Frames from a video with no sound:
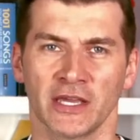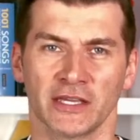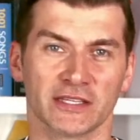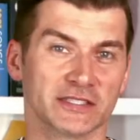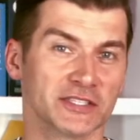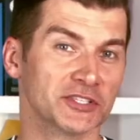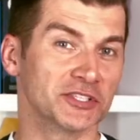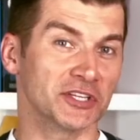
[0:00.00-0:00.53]

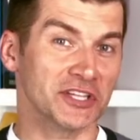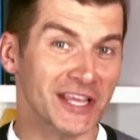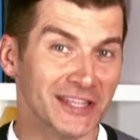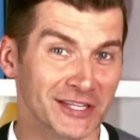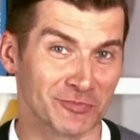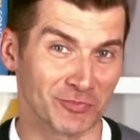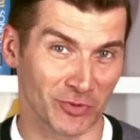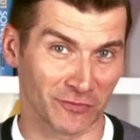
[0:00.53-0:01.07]
Jest jeszcze
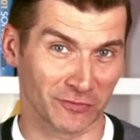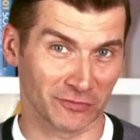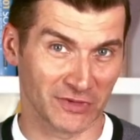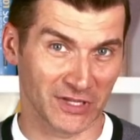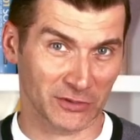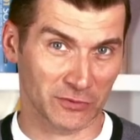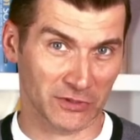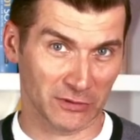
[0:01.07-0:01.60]
jeden powód,
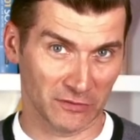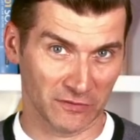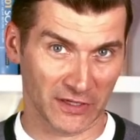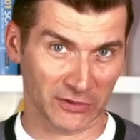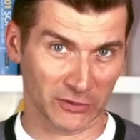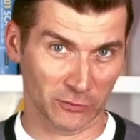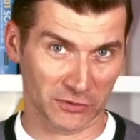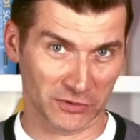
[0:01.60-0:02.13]
dla którego
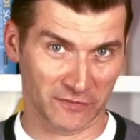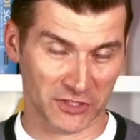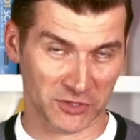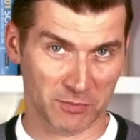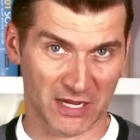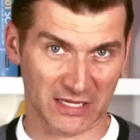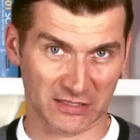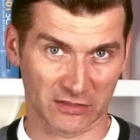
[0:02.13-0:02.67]
warto używać
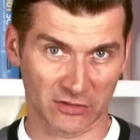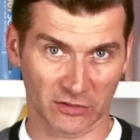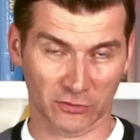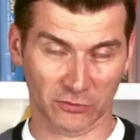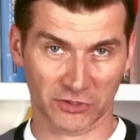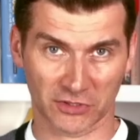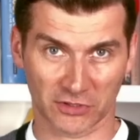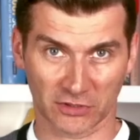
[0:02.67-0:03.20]
bazy.
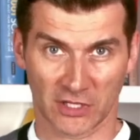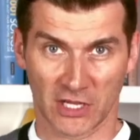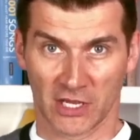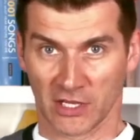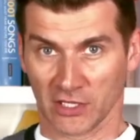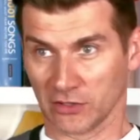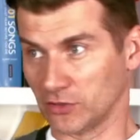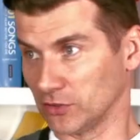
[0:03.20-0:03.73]
Otóż y,
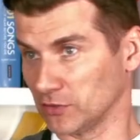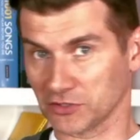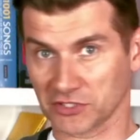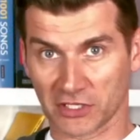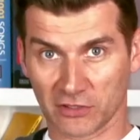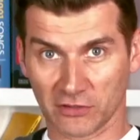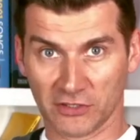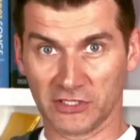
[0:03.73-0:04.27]
do
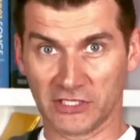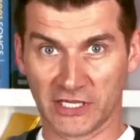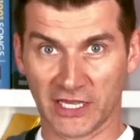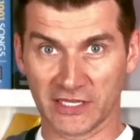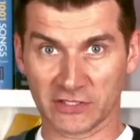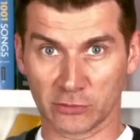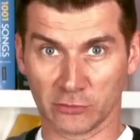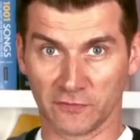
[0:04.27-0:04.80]
szerokich
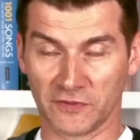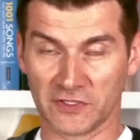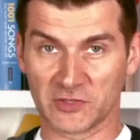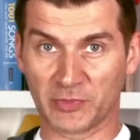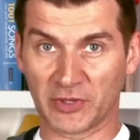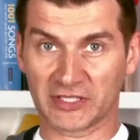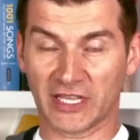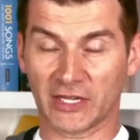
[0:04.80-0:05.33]
gestów i
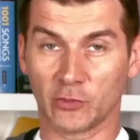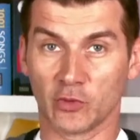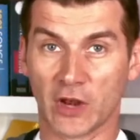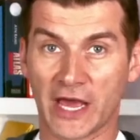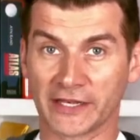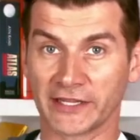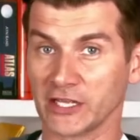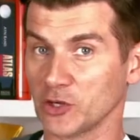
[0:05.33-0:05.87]

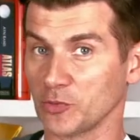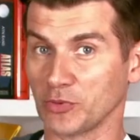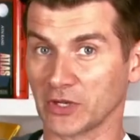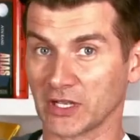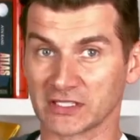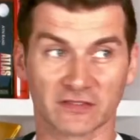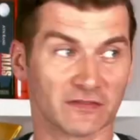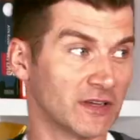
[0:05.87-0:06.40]
spektakularnego
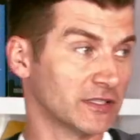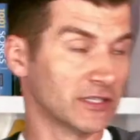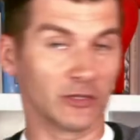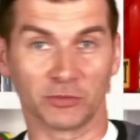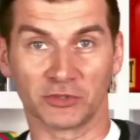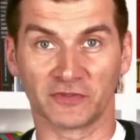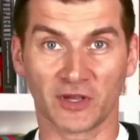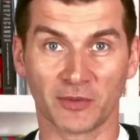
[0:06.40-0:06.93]
pokazywania
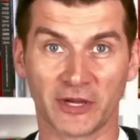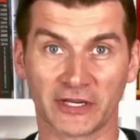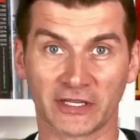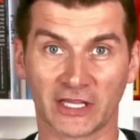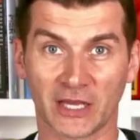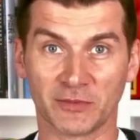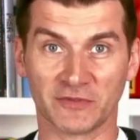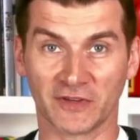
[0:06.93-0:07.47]
obydwiema
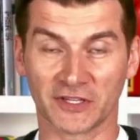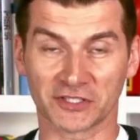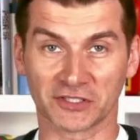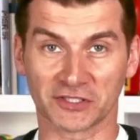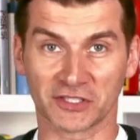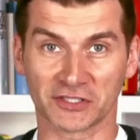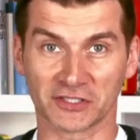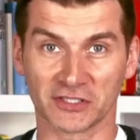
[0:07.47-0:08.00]
rękami
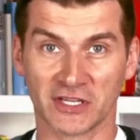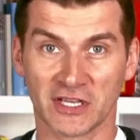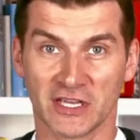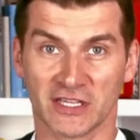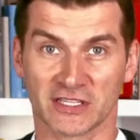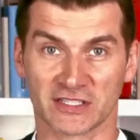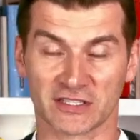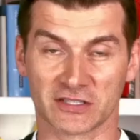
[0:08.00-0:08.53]
ważnych rzeczy
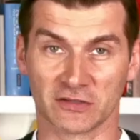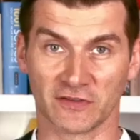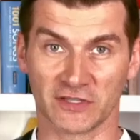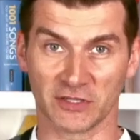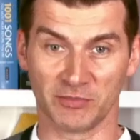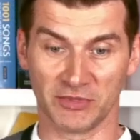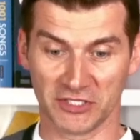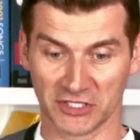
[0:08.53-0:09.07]

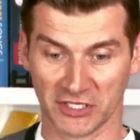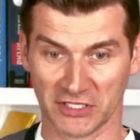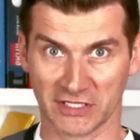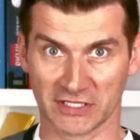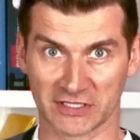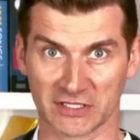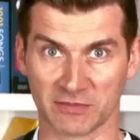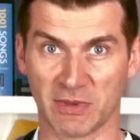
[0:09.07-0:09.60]
zdecydowanie bliżej
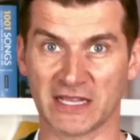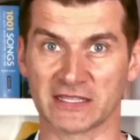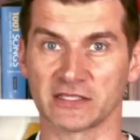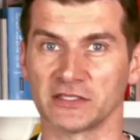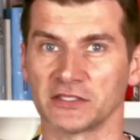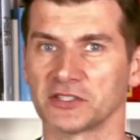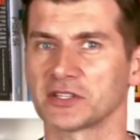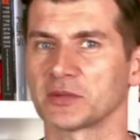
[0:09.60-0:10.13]
jest z
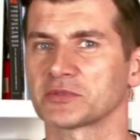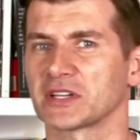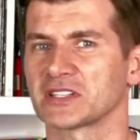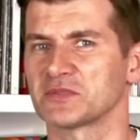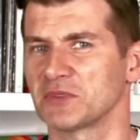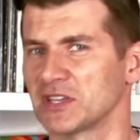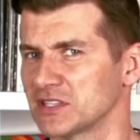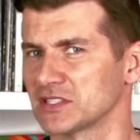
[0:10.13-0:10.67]
bazy niż na przykład
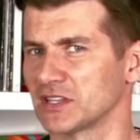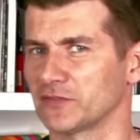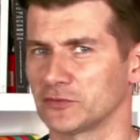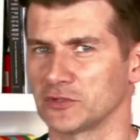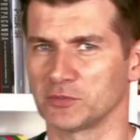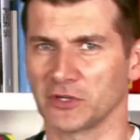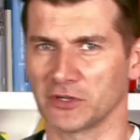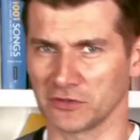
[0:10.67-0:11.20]
z miejsca, w
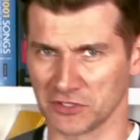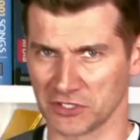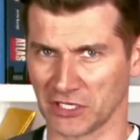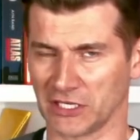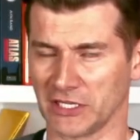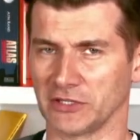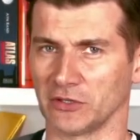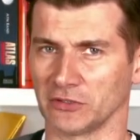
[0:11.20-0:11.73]
którym chronicie
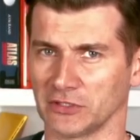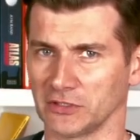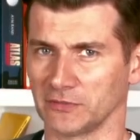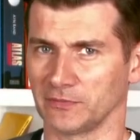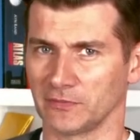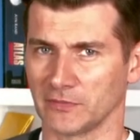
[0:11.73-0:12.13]
klejnoty.